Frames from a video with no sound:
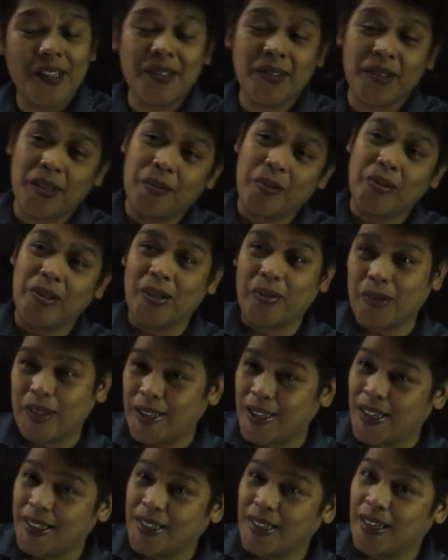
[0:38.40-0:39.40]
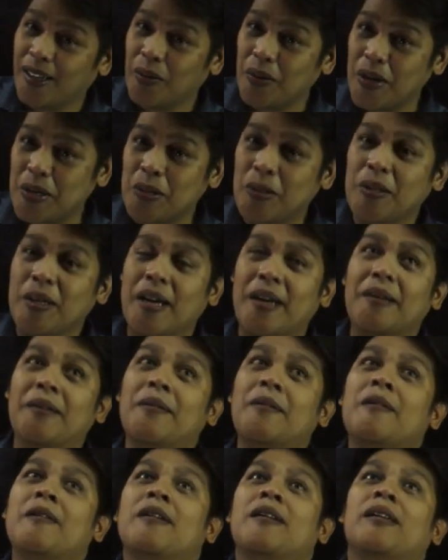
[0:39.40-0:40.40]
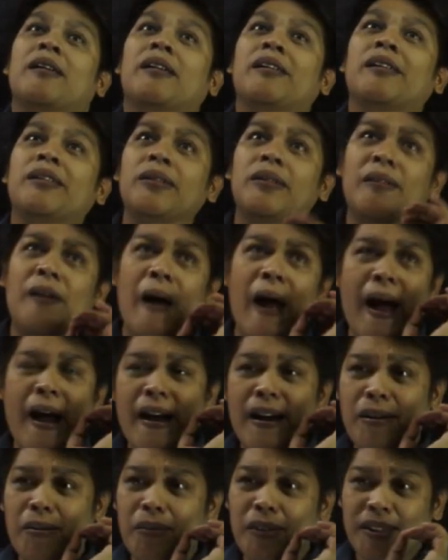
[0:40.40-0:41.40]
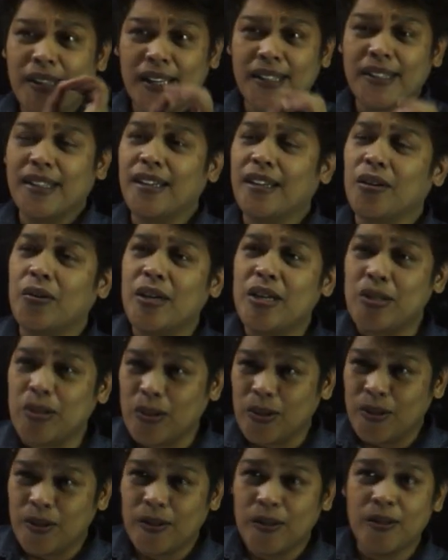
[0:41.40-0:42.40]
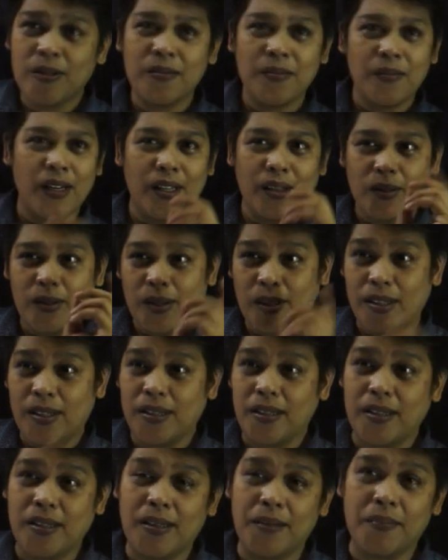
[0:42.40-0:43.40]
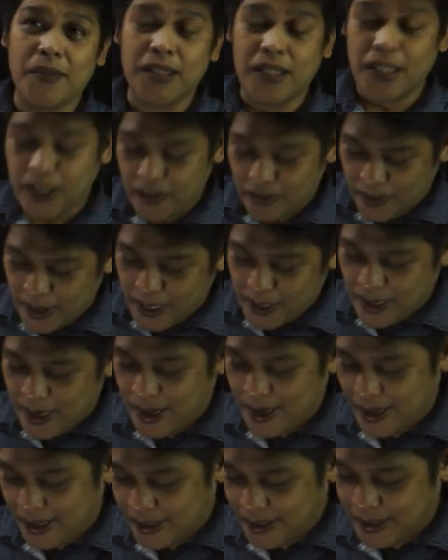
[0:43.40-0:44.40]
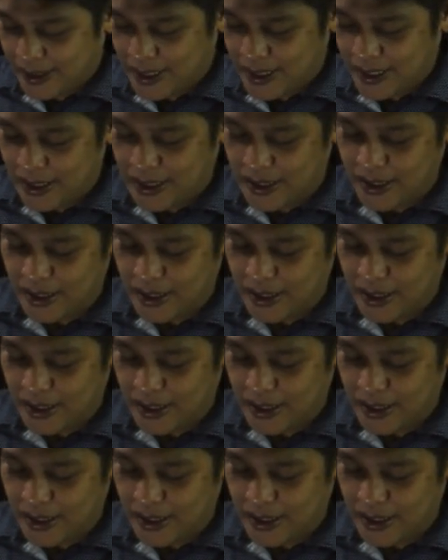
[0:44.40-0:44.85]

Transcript: for today is all about the quadratic equation nga, no? So, ang quadratic equation, no? Ito ay madi-define as